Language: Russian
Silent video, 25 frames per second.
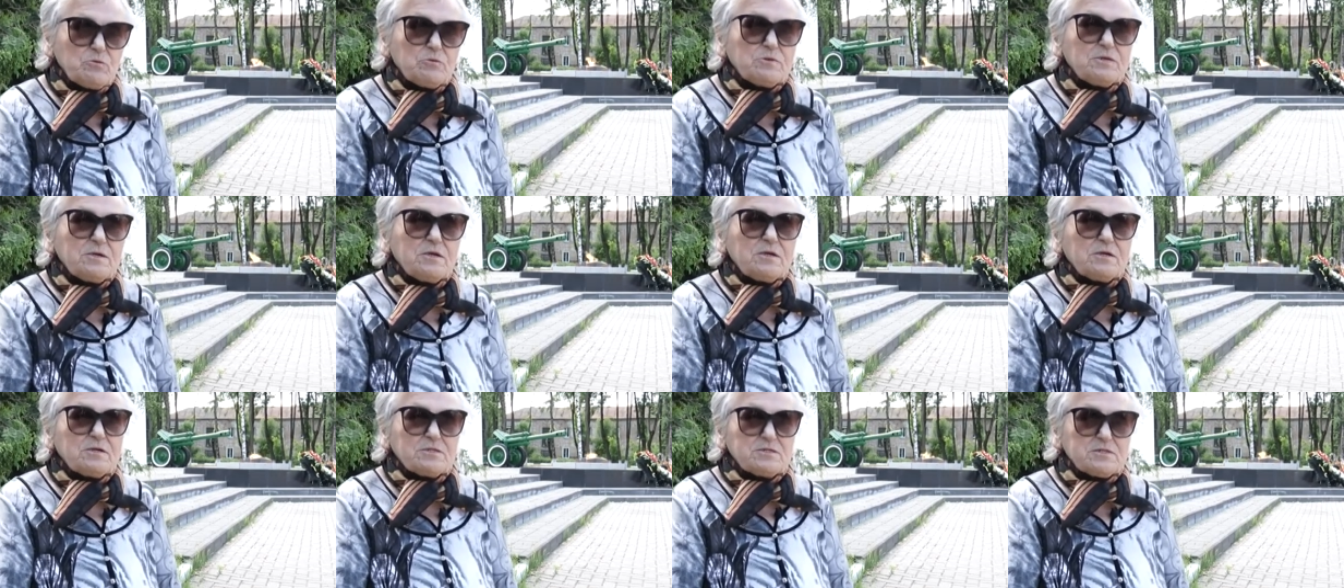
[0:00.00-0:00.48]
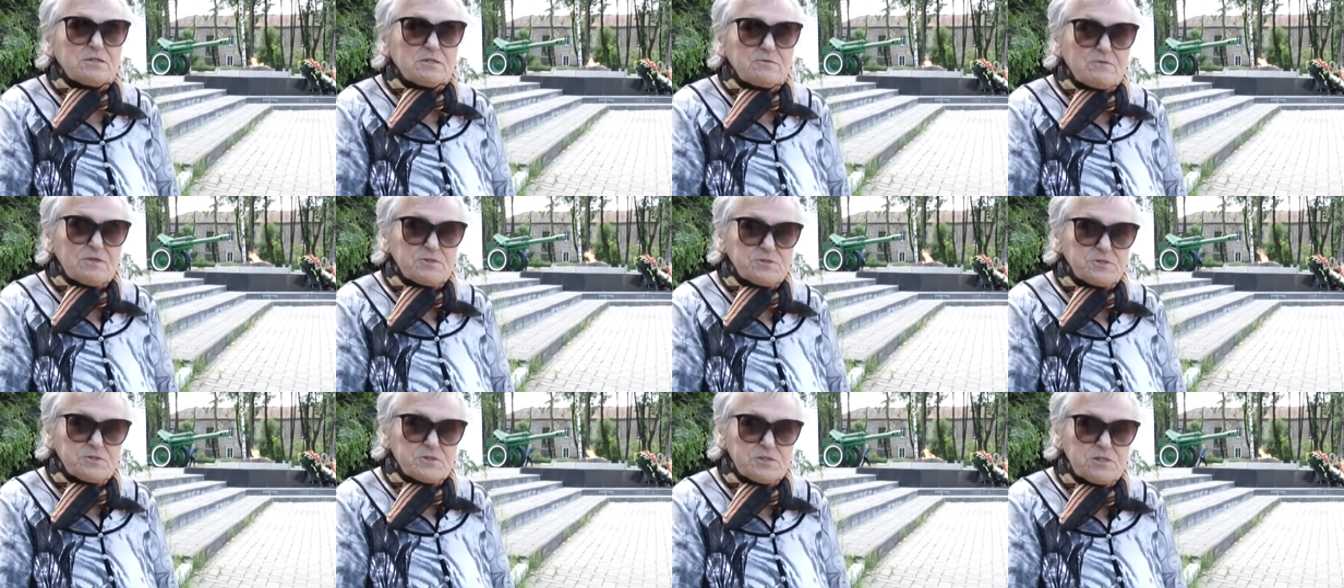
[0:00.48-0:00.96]
Он так
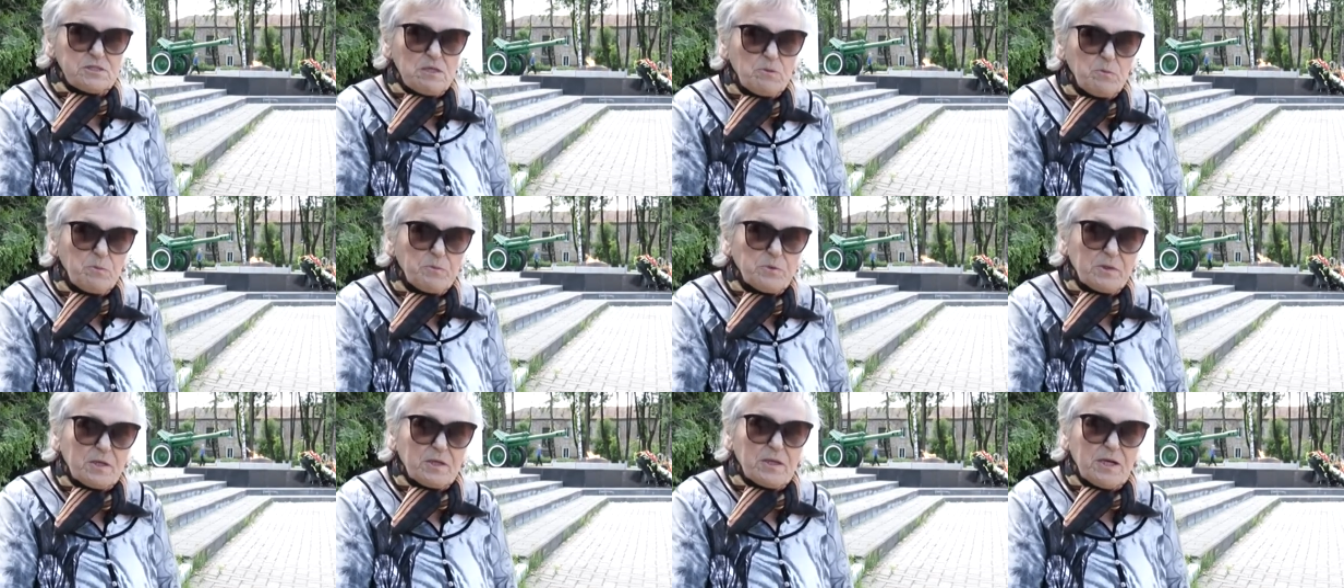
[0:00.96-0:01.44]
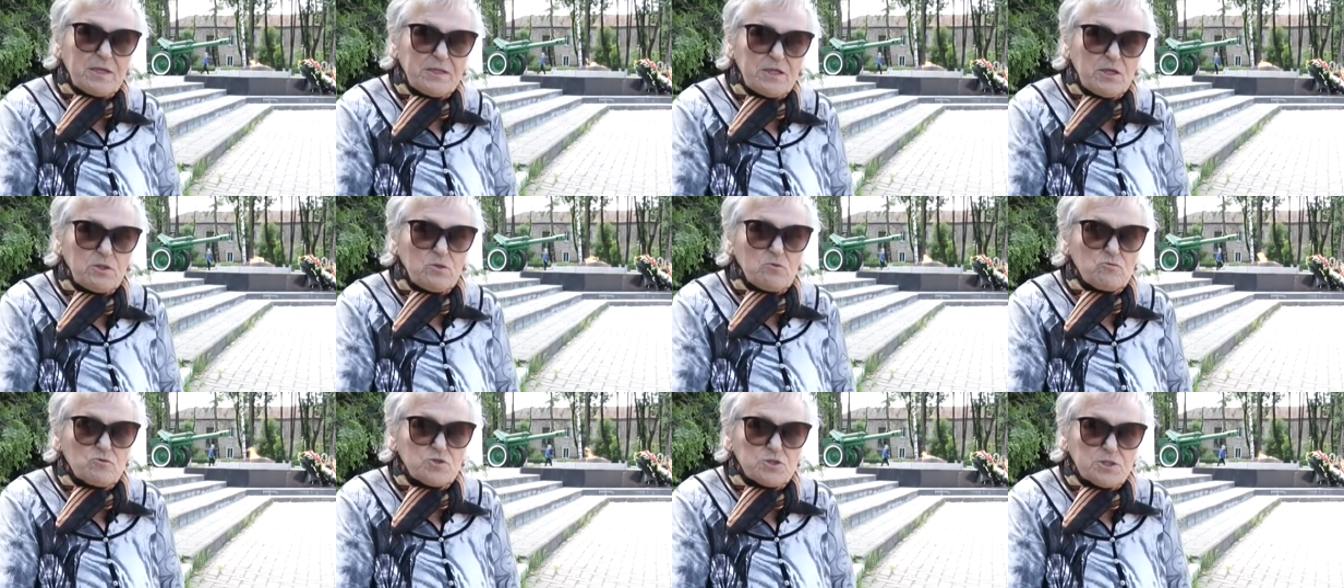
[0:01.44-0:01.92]
оставался с ними, пока
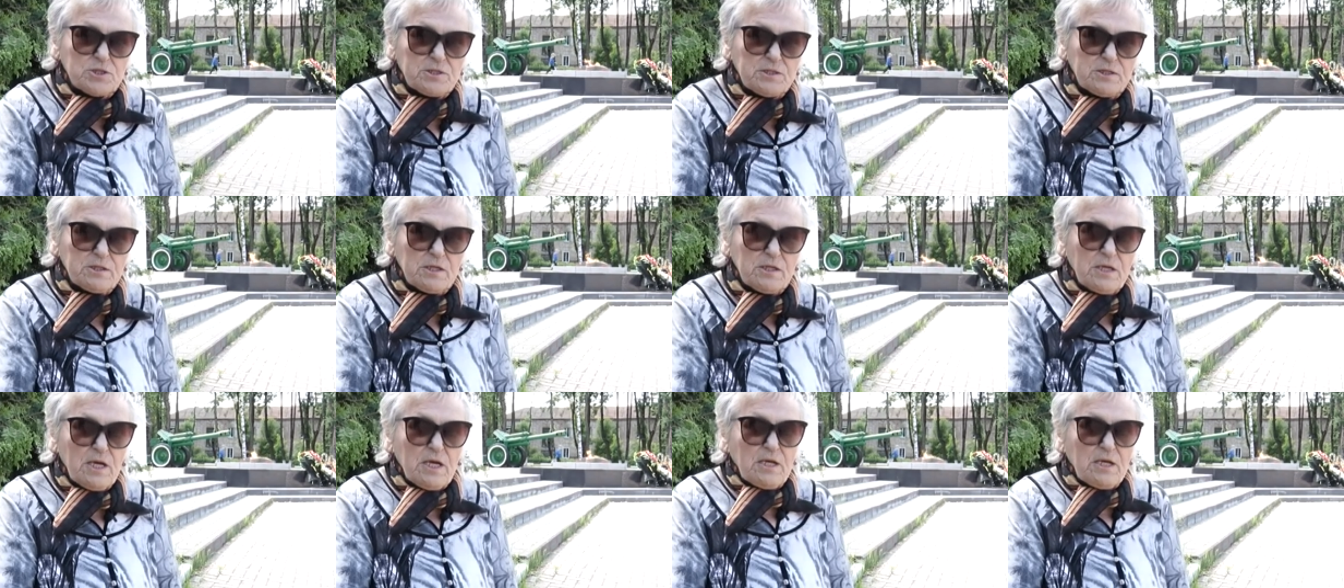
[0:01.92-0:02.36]
они не ушли.